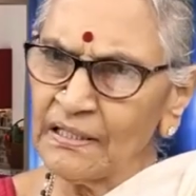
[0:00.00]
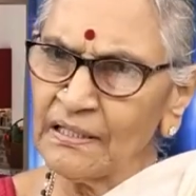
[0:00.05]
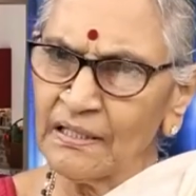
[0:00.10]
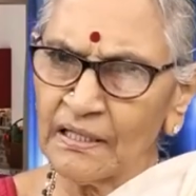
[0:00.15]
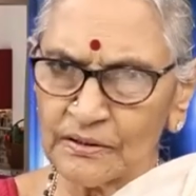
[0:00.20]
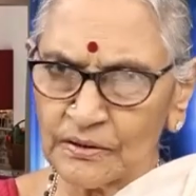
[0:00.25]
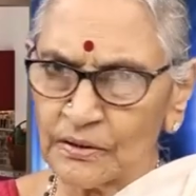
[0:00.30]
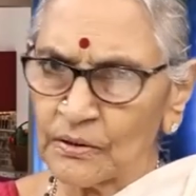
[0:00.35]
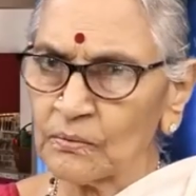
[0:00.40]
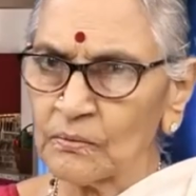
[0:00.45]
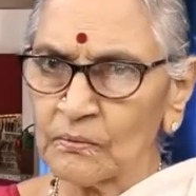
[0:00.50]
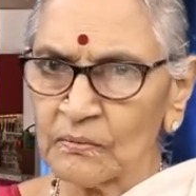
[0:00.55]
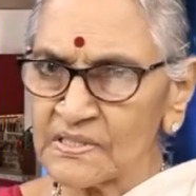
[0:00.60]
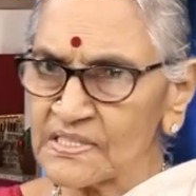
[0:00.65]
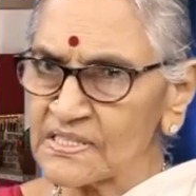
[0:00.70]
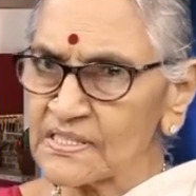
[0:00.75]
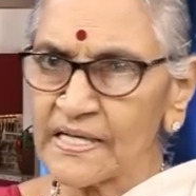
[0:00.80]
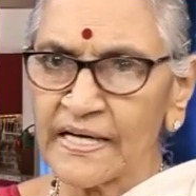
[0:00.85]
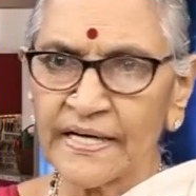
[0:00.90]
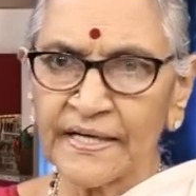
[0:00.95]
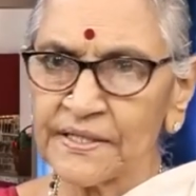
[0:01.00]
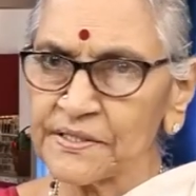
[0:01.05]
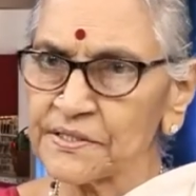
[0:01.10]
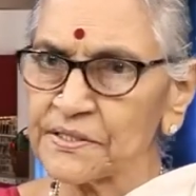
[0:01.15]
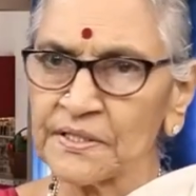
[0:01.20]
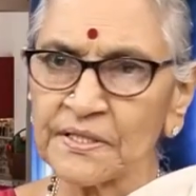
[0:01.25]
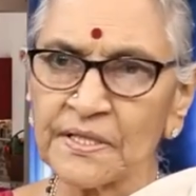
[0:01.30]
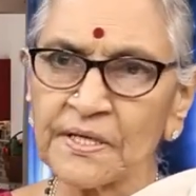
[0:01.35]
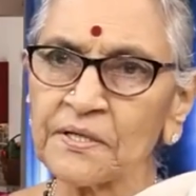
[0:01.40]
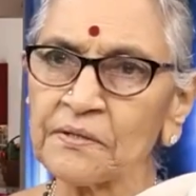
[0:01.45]
ఇంకా తక్కువ స్థాయికి
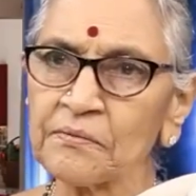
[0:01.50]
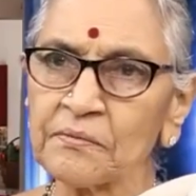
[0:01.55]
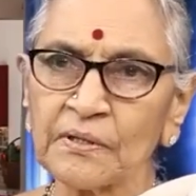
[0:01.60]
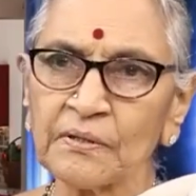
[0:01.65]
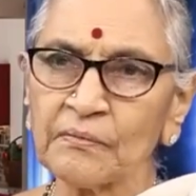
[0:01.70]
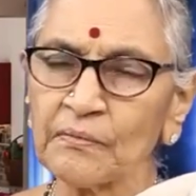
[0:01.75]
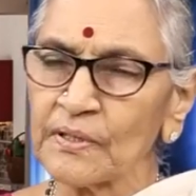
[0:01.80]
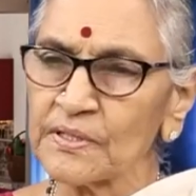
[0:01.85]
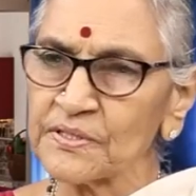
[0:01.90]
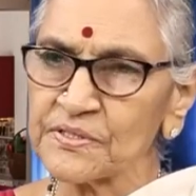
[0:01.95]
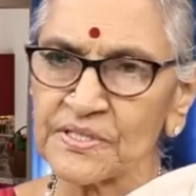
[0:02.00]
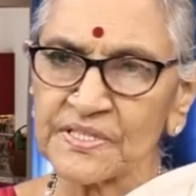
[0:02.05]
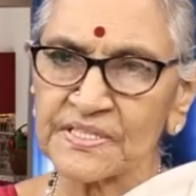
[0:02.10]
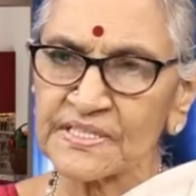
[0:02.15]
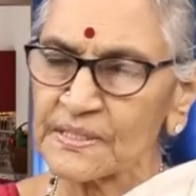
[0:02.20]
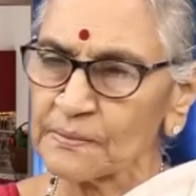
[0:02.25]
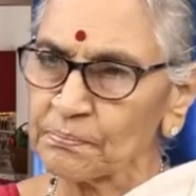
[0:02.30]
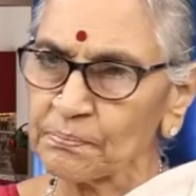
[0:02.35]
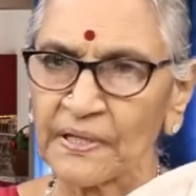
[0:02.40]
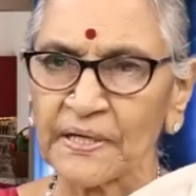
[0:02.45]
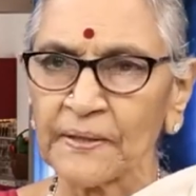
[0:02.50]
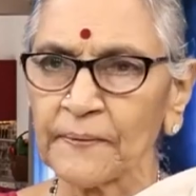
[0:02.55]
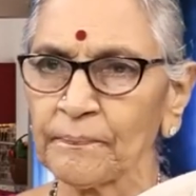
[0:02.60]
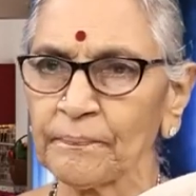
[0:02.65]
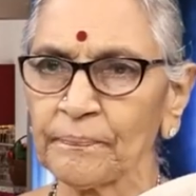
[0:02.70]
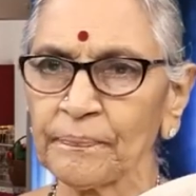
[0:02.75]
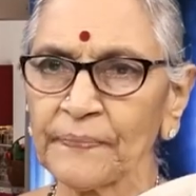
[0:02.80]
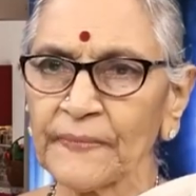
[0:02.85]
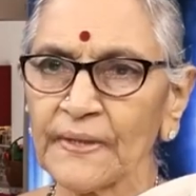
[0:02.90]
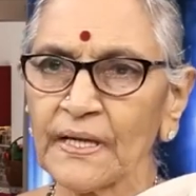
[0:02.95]
చెందినటువంటి వాళ్ళు చేసే పని
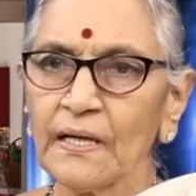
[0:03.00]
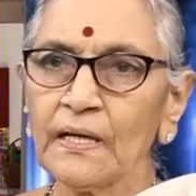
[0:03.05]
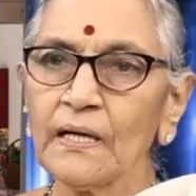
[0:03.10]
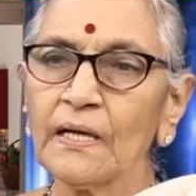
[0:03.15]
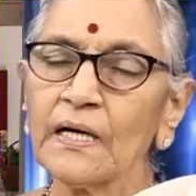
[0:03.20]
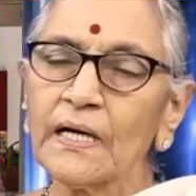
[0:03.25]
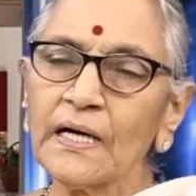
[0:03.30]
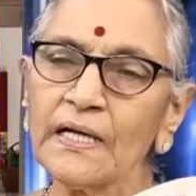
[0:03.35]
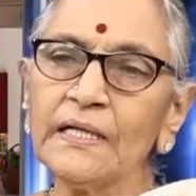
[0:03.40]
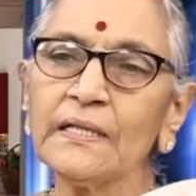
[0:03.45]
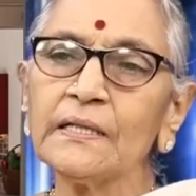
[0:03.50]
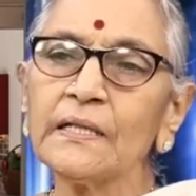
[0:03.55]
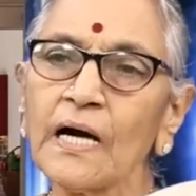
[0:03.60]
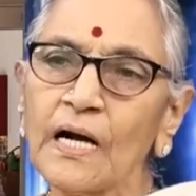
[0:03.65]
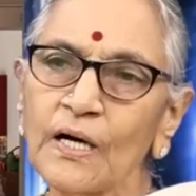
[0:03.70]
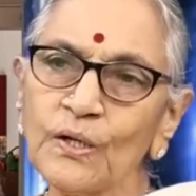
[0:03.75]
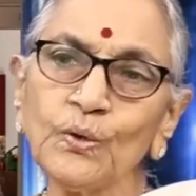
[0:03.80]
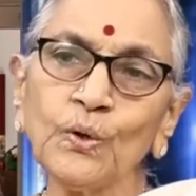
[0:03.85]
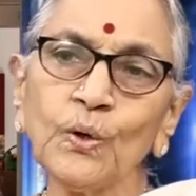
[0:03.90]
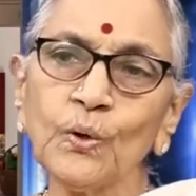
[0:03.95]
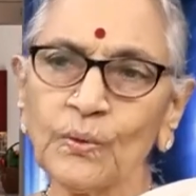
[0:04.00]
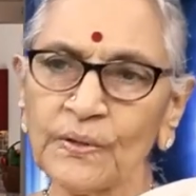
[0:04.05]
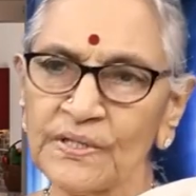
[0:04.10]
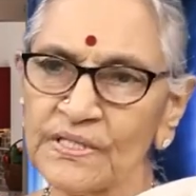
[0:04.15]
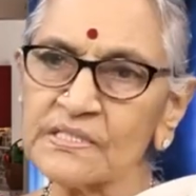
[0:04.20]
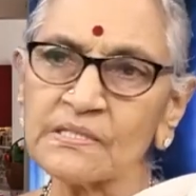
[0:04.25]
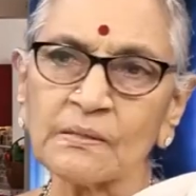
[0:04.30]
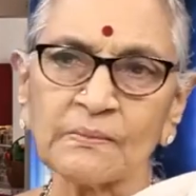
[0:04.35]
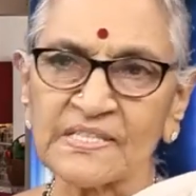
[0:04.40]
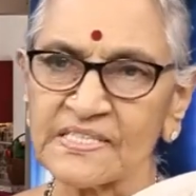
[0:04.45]
కానీ దాంట్లో
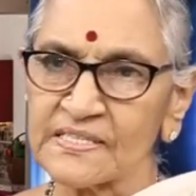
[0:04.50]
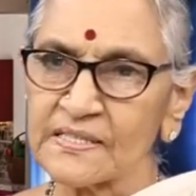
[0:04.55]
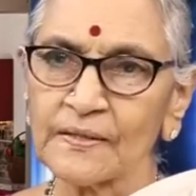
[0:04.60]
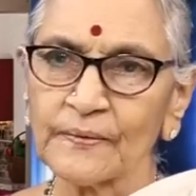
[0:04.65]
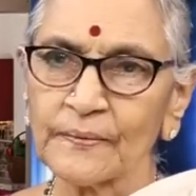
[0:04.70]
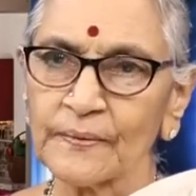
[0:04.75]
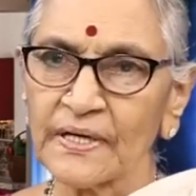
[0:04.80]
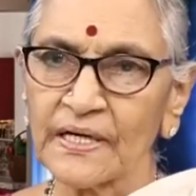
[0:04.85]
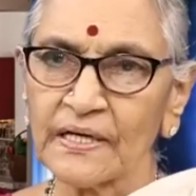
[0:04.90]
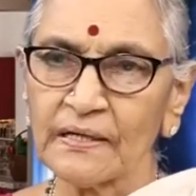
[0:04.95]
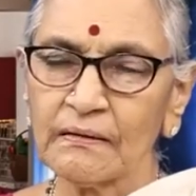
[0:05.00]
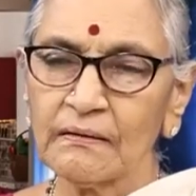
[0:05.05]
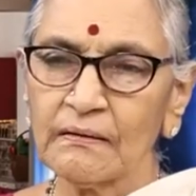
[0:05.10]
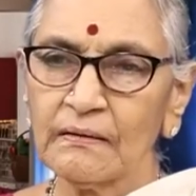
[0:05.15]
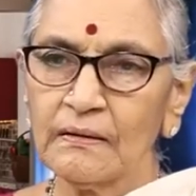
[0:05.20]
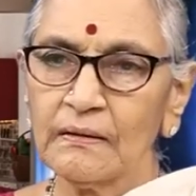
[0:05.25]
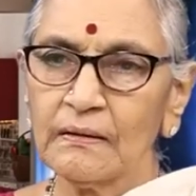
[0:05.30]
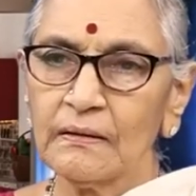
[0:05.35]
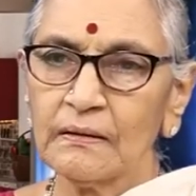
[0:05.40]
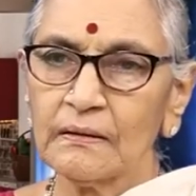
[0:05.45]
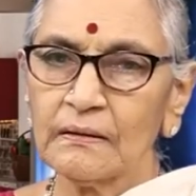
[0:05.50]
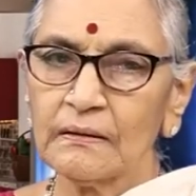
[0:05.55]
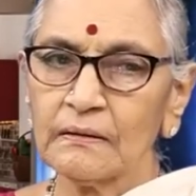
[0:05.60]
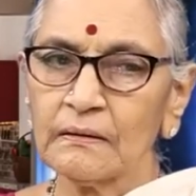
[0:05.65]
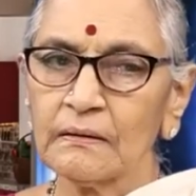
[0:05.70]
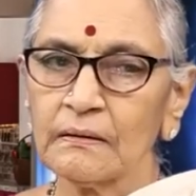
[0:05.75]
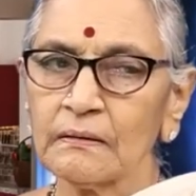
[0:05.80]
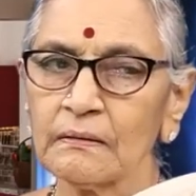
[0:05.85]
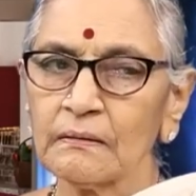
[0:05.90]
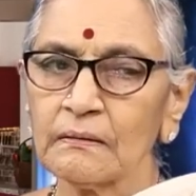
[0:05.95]
కొన్ని సమస్యలు ఉన్నాయి
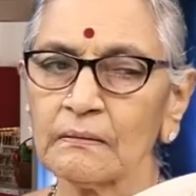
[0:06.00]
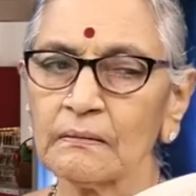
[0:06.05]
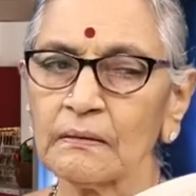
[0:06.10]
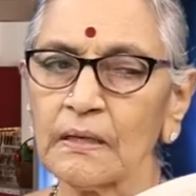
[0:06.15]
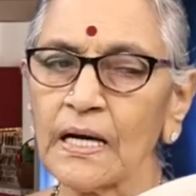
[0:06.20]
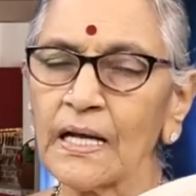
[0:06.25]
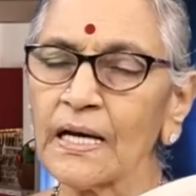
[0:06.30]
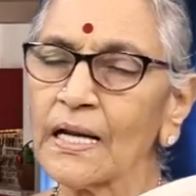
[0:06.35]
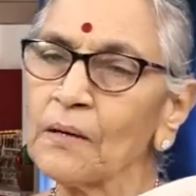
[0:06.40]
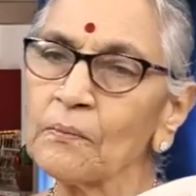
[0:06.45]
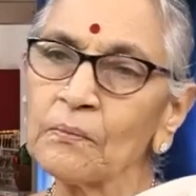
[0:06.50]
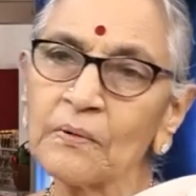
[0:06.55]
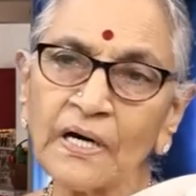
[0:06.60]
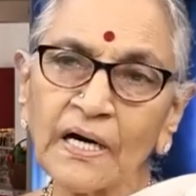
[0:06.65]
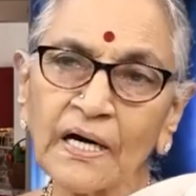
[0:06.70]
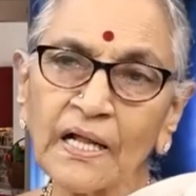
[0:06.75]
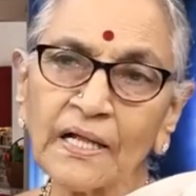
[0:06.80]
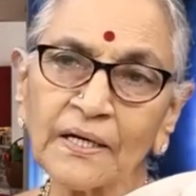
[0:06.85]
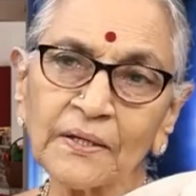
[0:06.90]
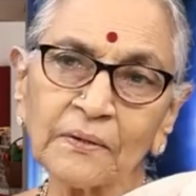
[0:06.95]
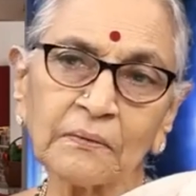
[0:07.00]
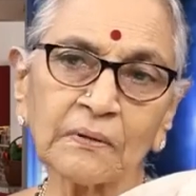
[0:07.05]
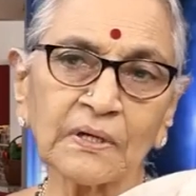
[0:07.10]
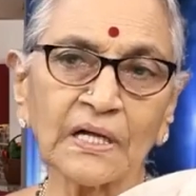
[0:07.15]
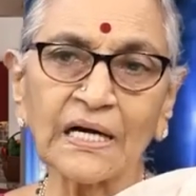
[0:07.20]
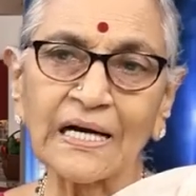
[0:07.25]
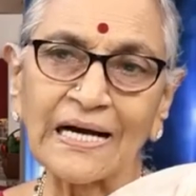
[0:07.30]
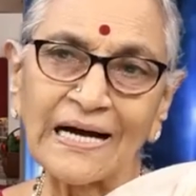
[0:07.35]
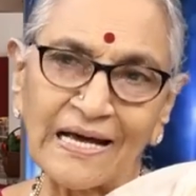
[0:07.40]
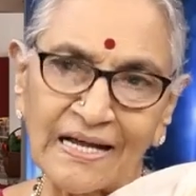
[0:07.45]
అలా ఉండడానికి
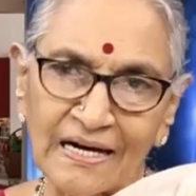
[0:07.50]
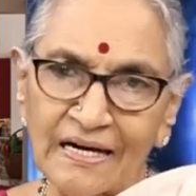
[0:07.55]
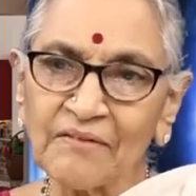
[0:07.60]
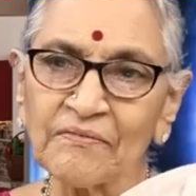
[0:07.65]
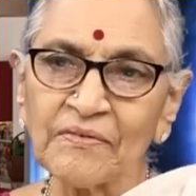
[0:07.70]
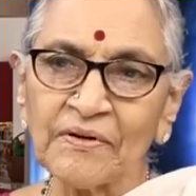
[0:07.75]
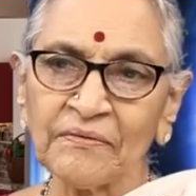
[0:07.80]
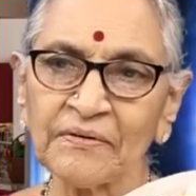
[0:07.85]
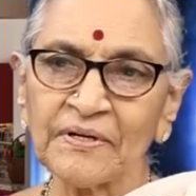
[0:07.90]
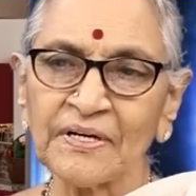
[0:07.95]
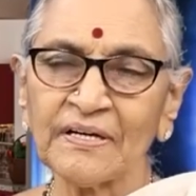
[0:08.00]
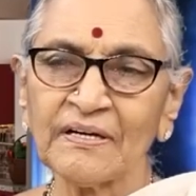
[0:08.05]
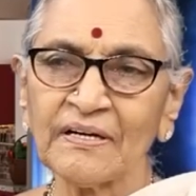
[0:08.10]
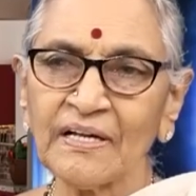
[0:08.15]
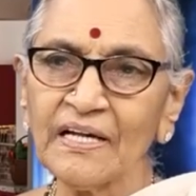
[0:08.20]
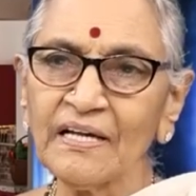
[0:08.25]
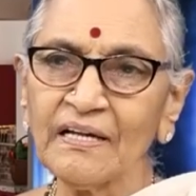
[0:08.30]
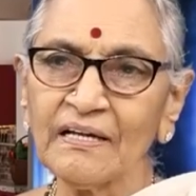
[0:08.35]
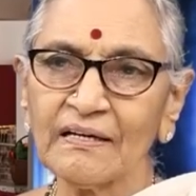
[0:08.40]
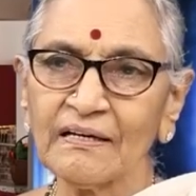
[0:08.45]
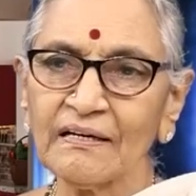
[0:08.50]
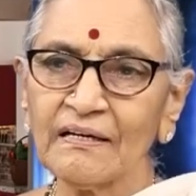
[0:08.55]
కూడా కారణం ఏమిటంటే